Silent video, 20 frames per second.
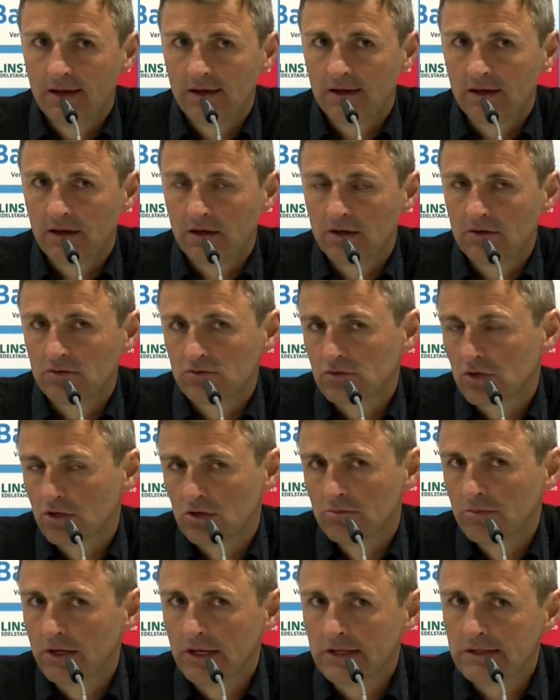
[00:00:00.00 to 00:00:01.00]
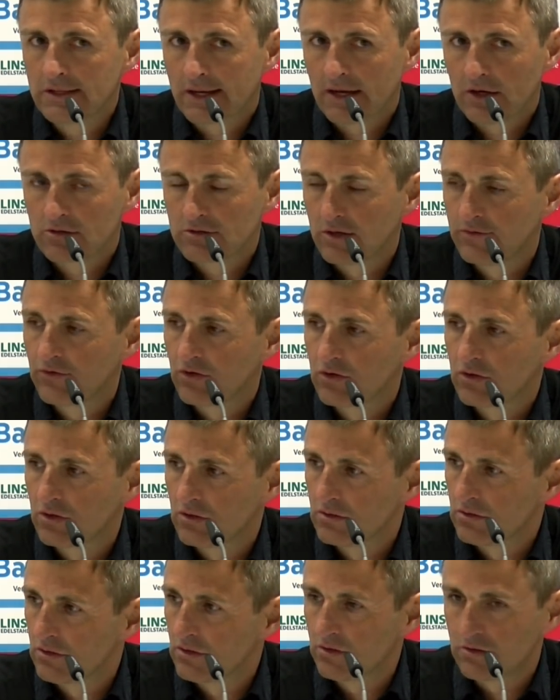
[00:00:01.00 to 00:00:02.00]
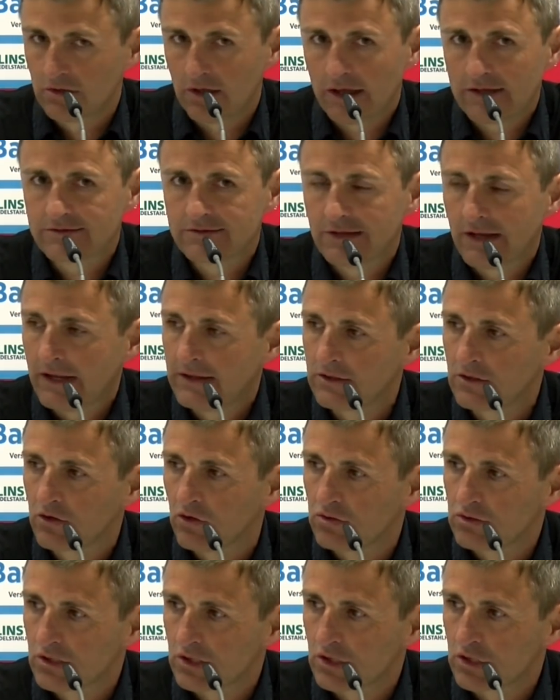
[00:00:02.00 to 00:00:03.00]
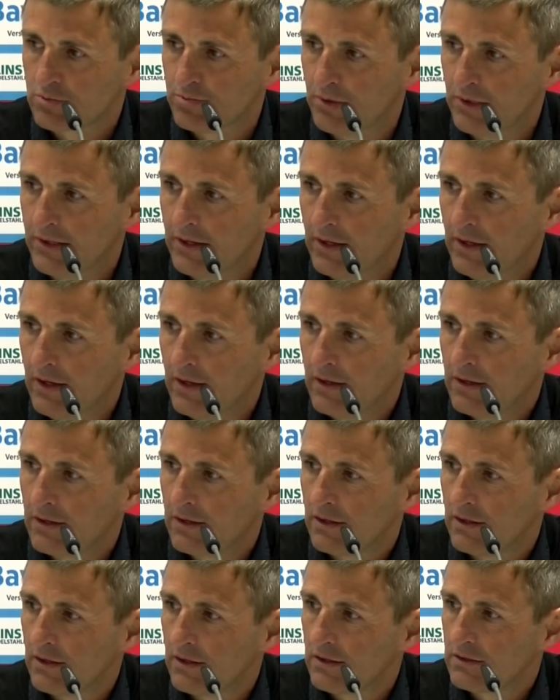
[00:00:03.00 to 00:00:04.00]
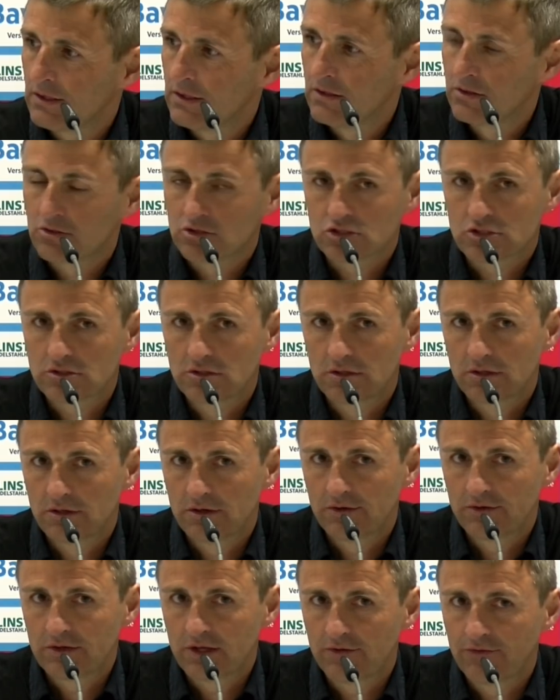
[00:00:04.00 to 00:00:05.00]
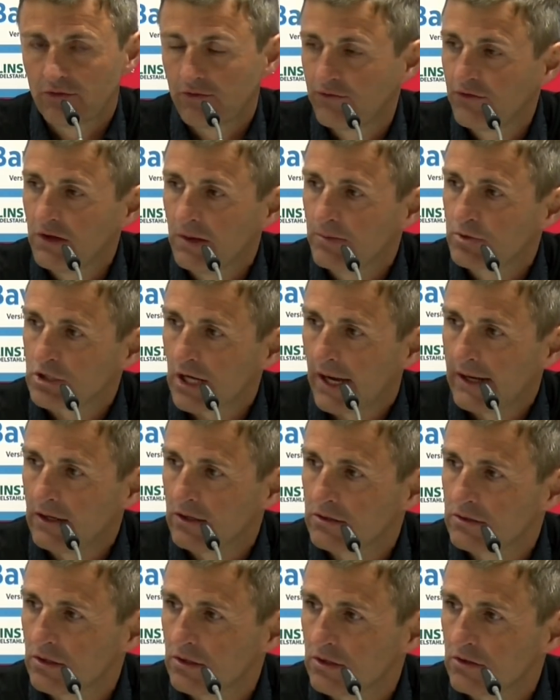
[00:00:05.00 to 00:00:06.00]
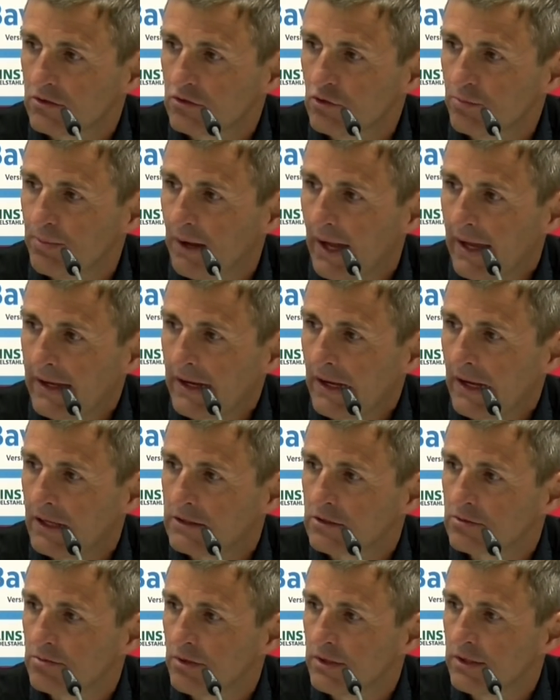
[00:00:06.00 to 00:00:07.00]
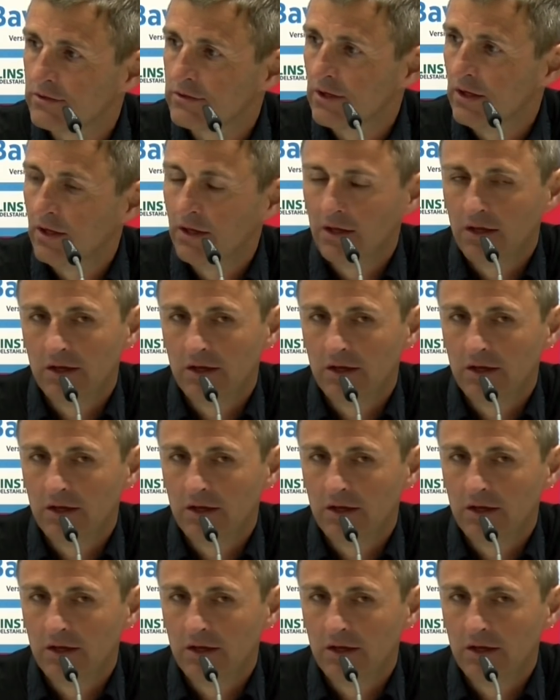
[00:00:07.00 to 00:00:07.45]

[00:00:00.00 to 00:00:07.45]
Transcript: Äh, und dann haben wir hinten raus einfach einen, einen exzellenten Konter gespielt, äh, den, äh, der von Philipp Scheinert super eingeleitet worden ist.